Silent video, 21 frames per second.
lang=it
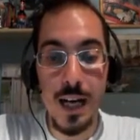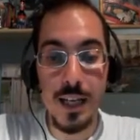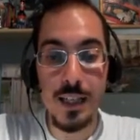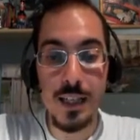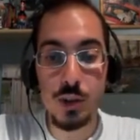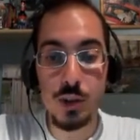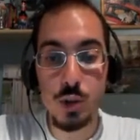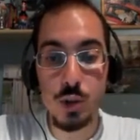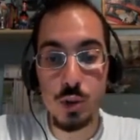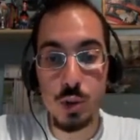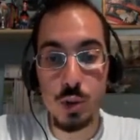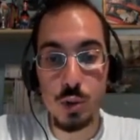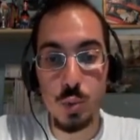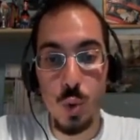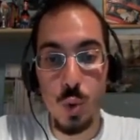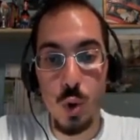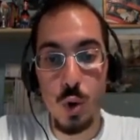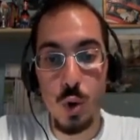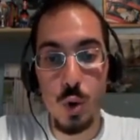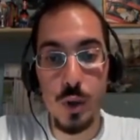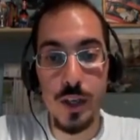nel
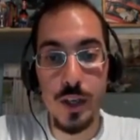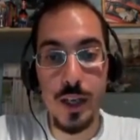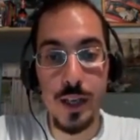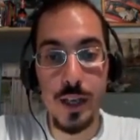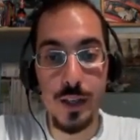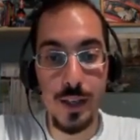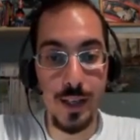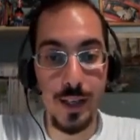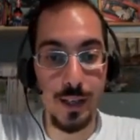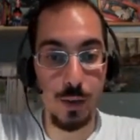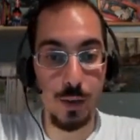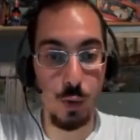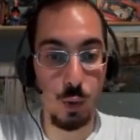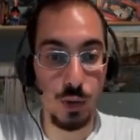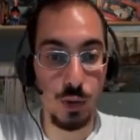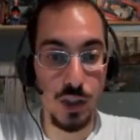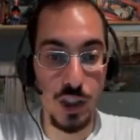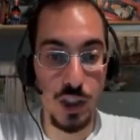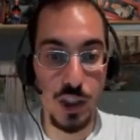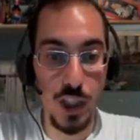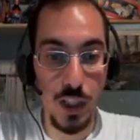sottosuolo che
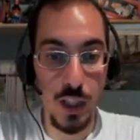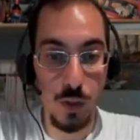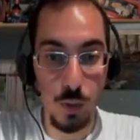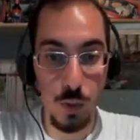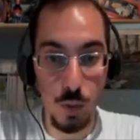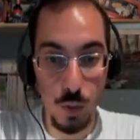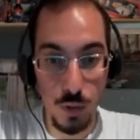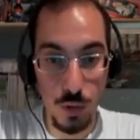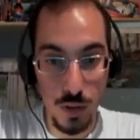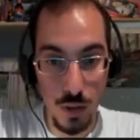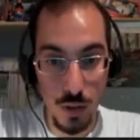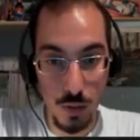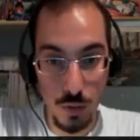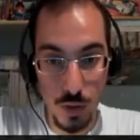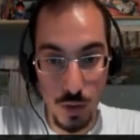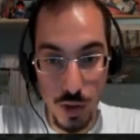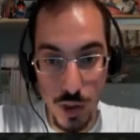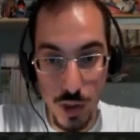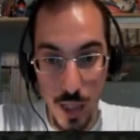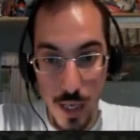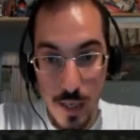cosa c'è o cosa
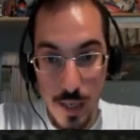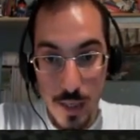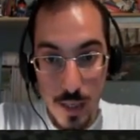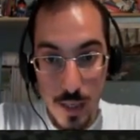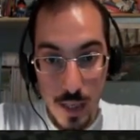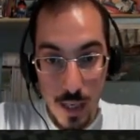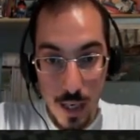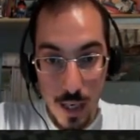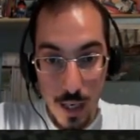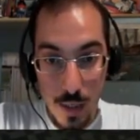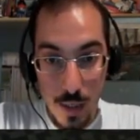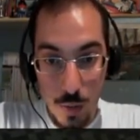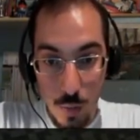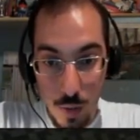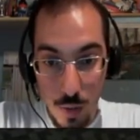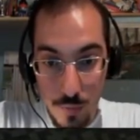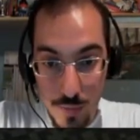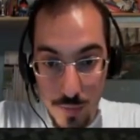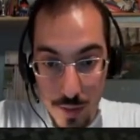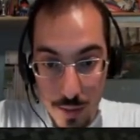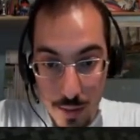non c'è.
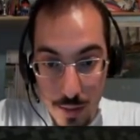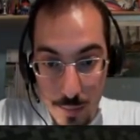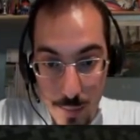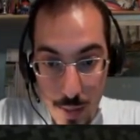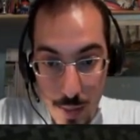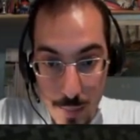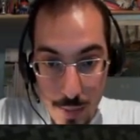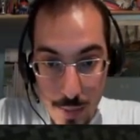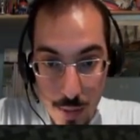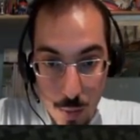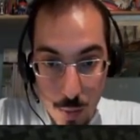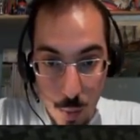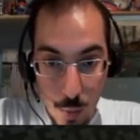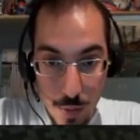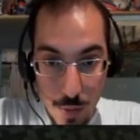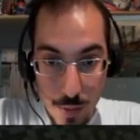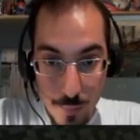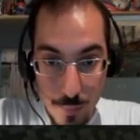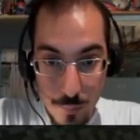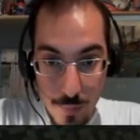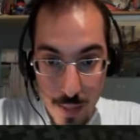Allora, vedete i miei
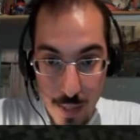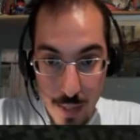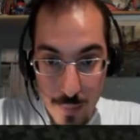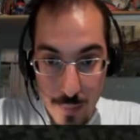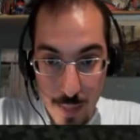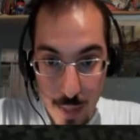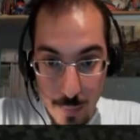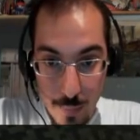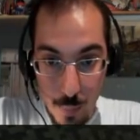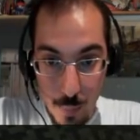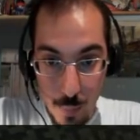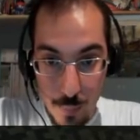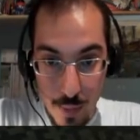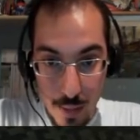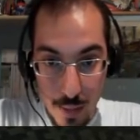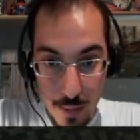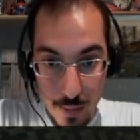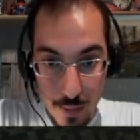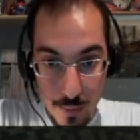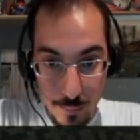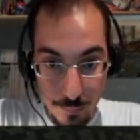picconi e i miei Pro
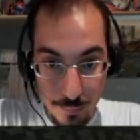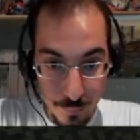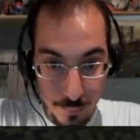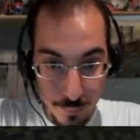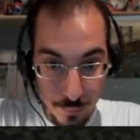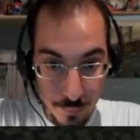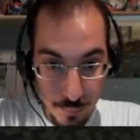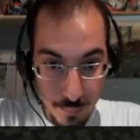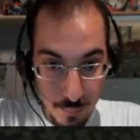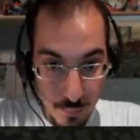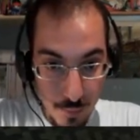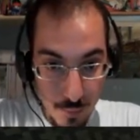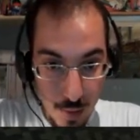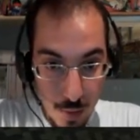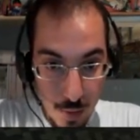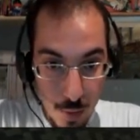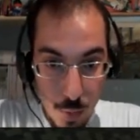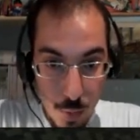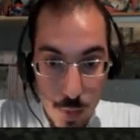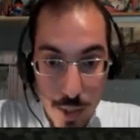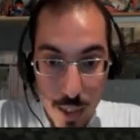Pick.
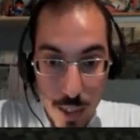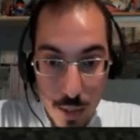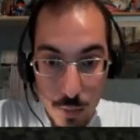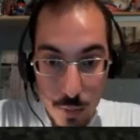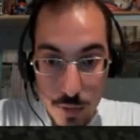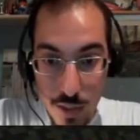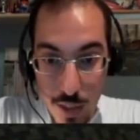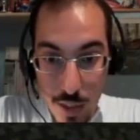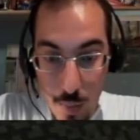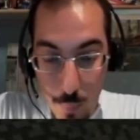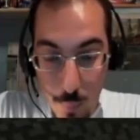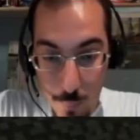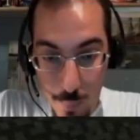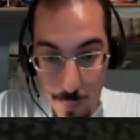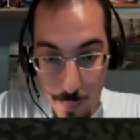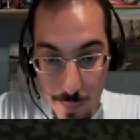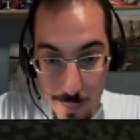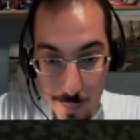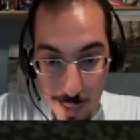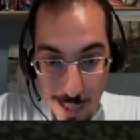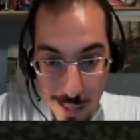L'unica cosa che un po'
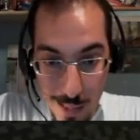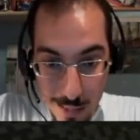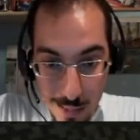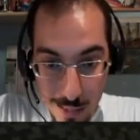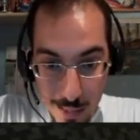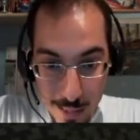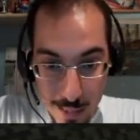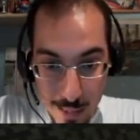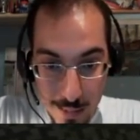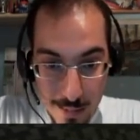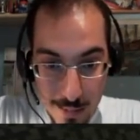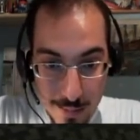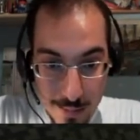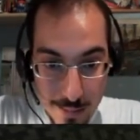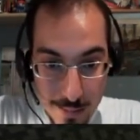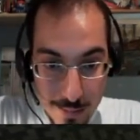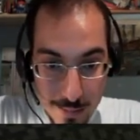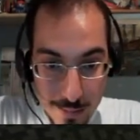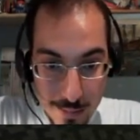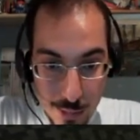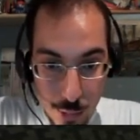mi manca
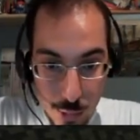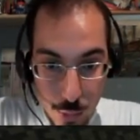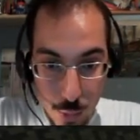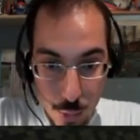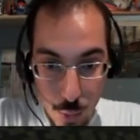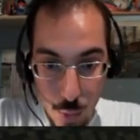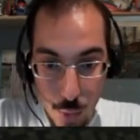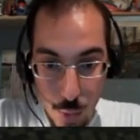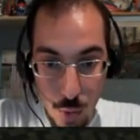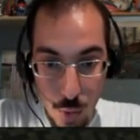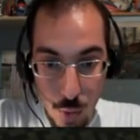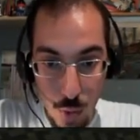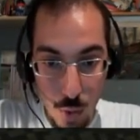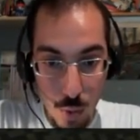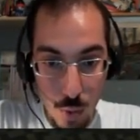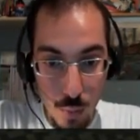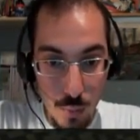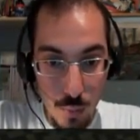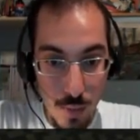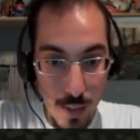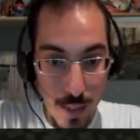eh,
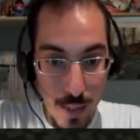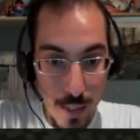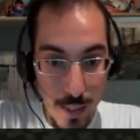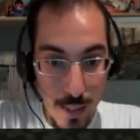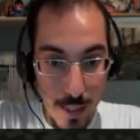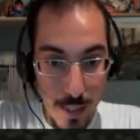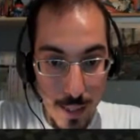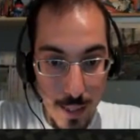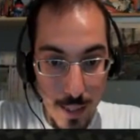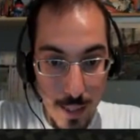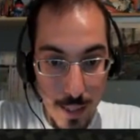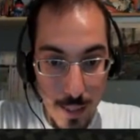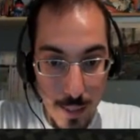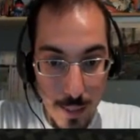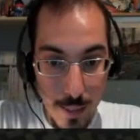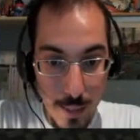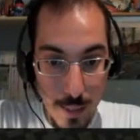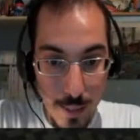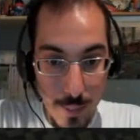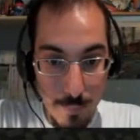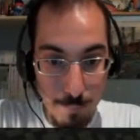sono
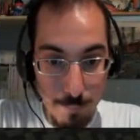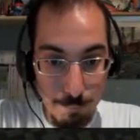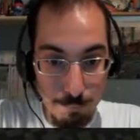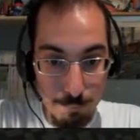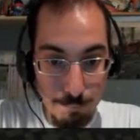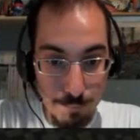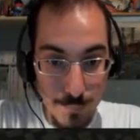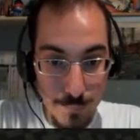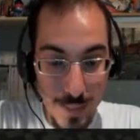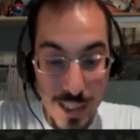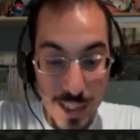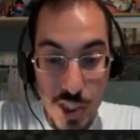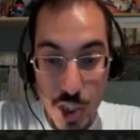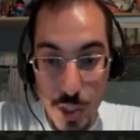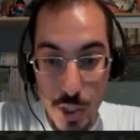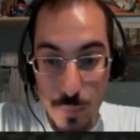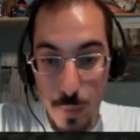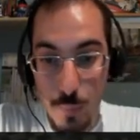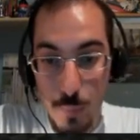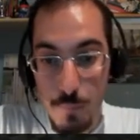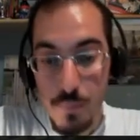le, mh, mm, il cibo